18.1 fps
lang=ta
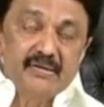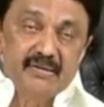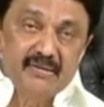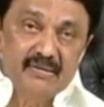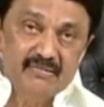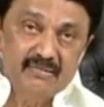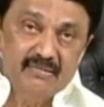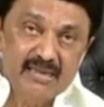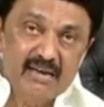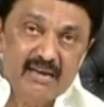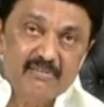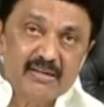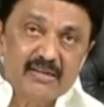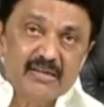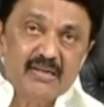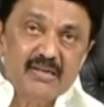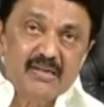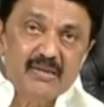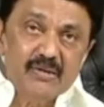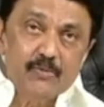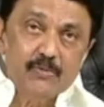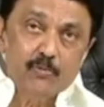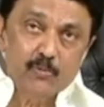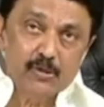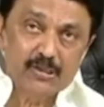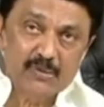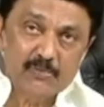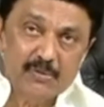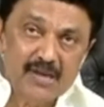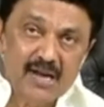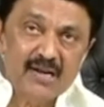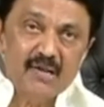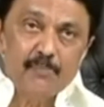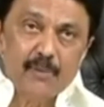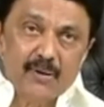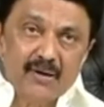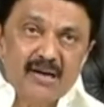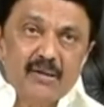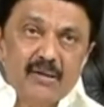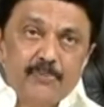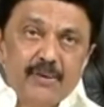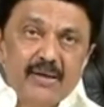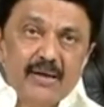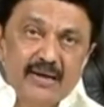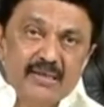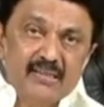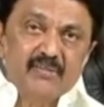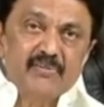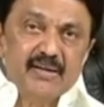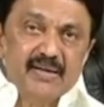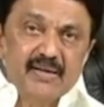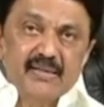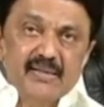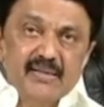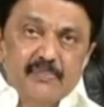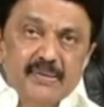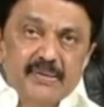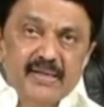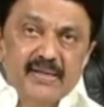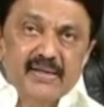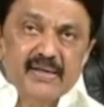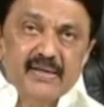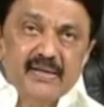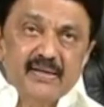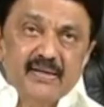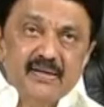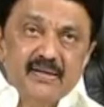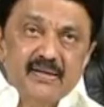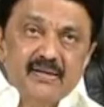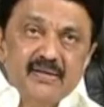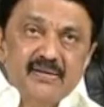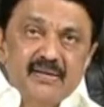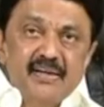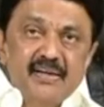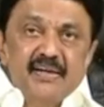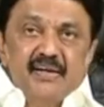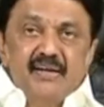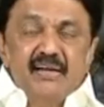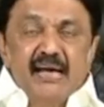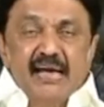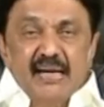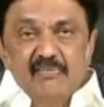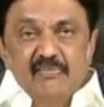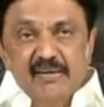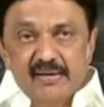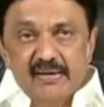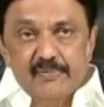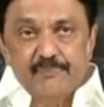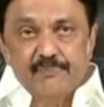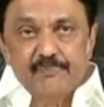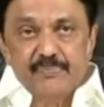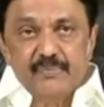இந்தியாவுக்கு முதன்மையான பங்களிப்பை அளித்து வருகிறது என்பதை நீங்கள் அறிவீர்கள்